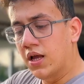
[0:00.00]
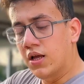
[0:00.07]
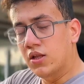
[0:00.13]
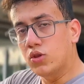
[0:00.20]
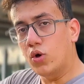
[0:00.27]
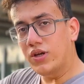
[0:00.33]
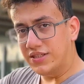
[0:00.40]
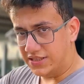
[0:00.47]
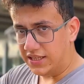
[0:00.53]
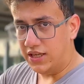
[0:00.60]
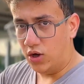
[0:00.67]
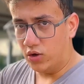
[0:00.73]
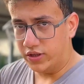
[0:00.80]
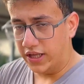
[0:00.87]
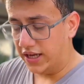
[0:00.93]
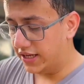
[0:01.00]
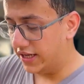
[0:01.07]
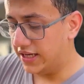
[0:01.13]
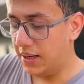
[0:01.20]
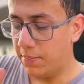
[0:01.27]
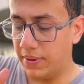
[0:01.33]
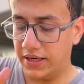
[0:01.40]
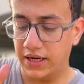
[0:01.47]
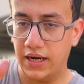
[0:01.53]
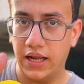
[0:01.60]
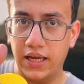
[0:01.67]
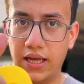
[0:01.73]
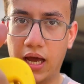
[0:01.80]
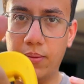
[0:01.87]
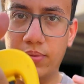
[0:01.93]
तो इससे ये होता है कि ये बटन है
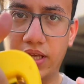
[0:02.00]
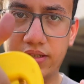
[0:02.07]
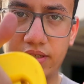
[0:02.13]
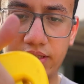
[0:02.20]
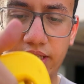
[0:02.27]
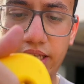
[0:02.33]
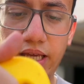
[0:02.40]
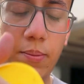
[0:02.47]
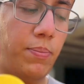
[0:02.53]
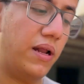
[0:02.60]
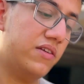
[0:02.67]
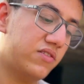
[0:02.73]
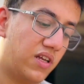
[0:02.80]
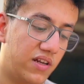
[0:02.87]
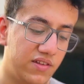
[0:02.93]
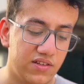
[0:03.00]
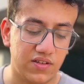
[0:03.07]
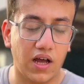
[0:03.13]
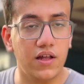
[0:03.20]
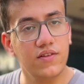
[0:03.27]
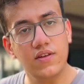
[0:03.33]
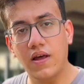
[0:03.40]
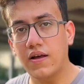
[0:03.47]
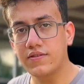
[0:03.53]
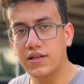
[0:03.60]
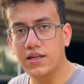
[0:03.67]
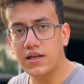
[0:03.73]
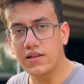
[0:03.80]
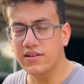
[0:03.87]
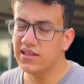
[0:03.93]
ये आप देख सकते हैं ये प्रेस करते साथ ही यहाँ से
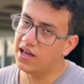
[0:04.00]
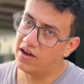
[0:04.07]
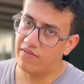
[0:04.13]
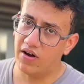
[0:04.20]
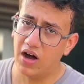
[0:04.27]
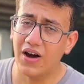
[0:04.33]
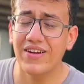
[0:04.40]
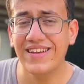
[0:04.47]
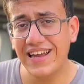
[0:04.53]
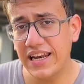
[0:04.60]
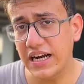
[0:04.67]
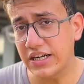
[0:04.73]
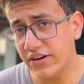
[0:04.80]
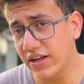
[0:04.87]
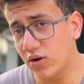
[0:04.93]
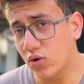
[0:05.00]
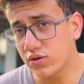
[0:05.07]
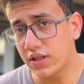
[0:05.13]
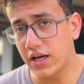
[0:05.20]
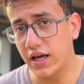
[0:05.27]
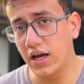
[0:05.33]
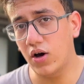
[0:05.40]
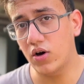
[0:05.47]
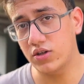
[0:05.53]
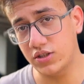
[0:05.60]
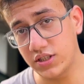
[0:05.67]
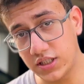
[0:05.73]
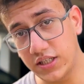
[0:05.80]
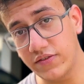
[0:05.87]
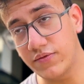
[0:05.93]
निकलती है हवा और ये इलेक्ट्रिक होता है और
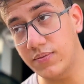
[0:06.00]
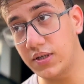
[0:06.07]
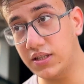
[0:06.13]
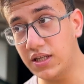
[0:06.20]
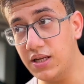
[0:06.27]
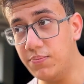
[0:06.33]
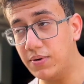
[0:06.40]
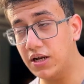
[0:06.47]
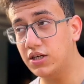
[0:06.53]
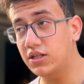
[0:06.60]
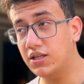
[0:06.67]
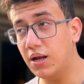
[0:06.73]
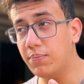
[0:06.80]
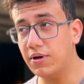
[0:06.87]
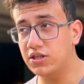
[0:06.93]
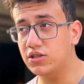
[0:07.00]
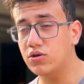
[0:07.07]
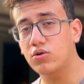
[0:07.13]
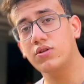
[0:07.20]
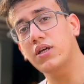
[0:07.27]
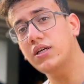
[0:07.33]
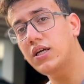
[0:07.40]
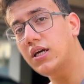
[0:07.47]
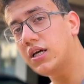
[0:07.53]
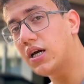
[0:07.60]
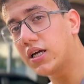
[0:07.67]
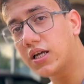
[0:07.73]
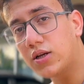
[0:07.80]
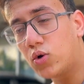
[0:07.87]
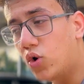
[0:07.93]
जिसकी इतनी प्रे, इतना प्रेशर होता है कि
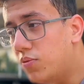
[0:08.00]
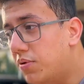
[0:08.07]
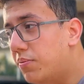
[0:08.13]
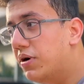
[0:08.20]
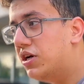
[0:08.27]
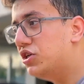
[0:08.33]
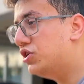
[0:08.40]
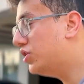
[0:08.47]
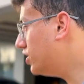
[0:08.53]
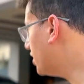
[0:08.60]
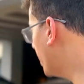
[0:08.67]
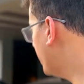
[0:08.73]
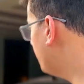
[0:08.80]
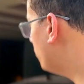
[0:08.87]
अगर कोई भी मिट्टी शिट्टी गाड़ी